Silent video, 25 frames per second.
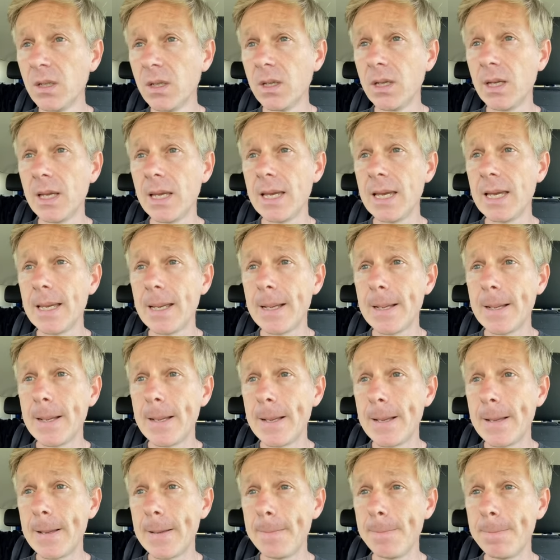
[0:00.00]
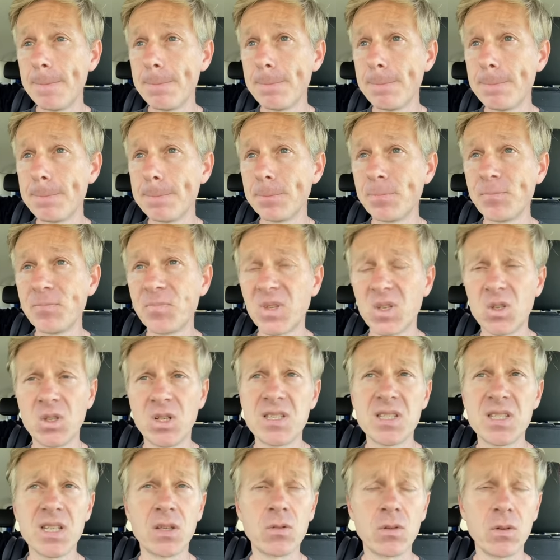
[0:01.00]
e um, io ho
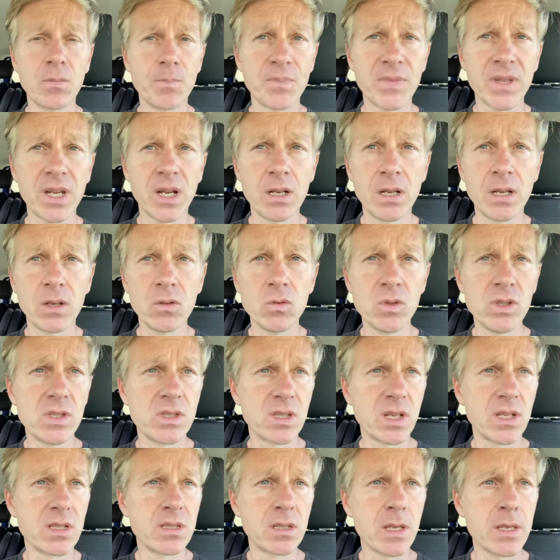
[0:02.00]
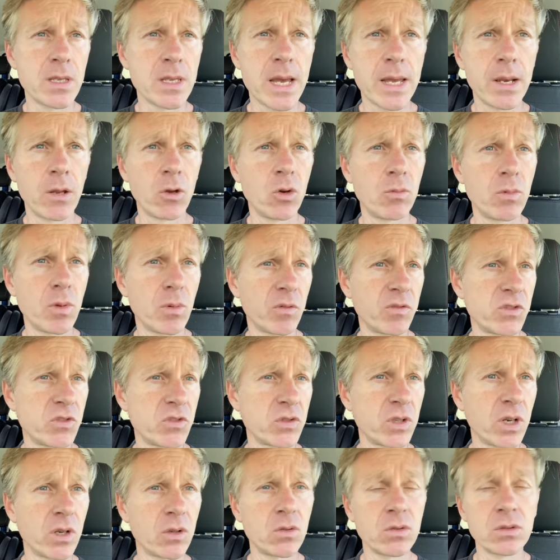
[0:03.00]
iniziato alla Luis a insegnare come
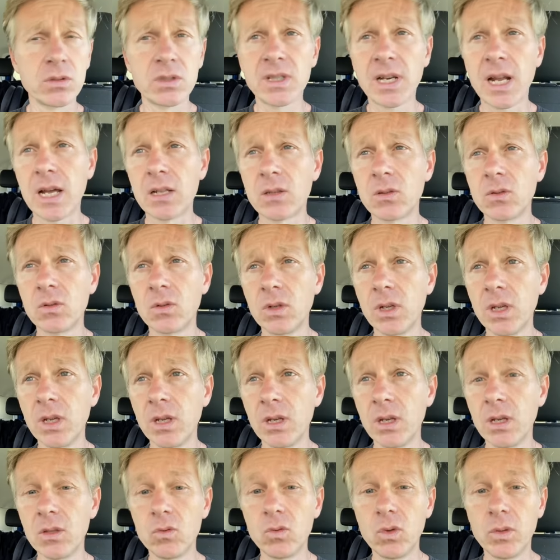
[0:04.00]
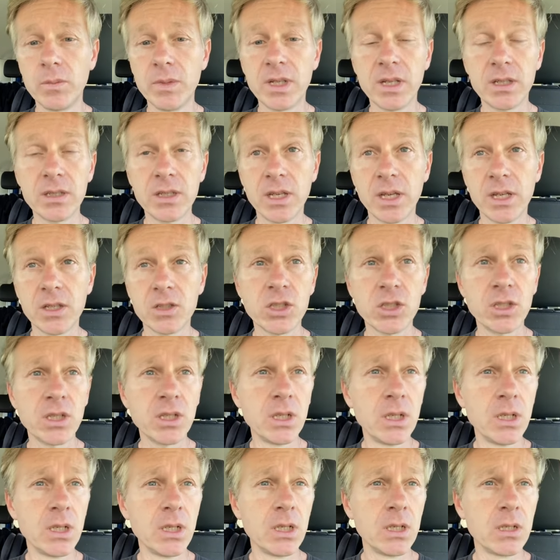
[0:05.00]
professore a contratto nel 2010,
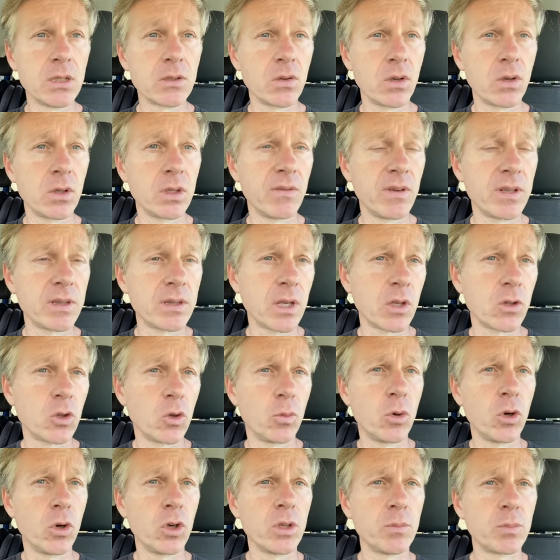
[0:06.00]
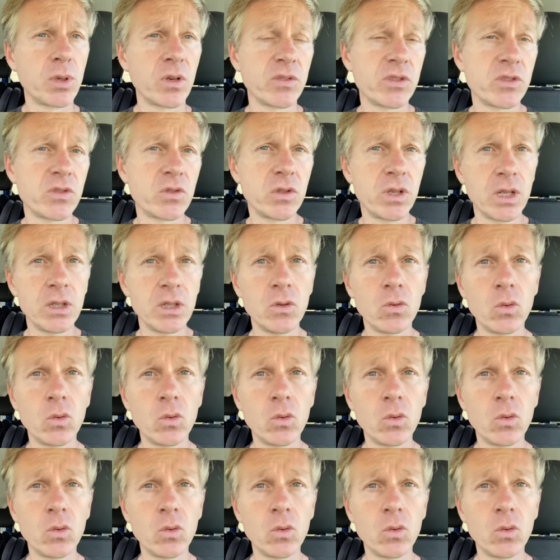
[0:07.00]
sono diventato poi professore di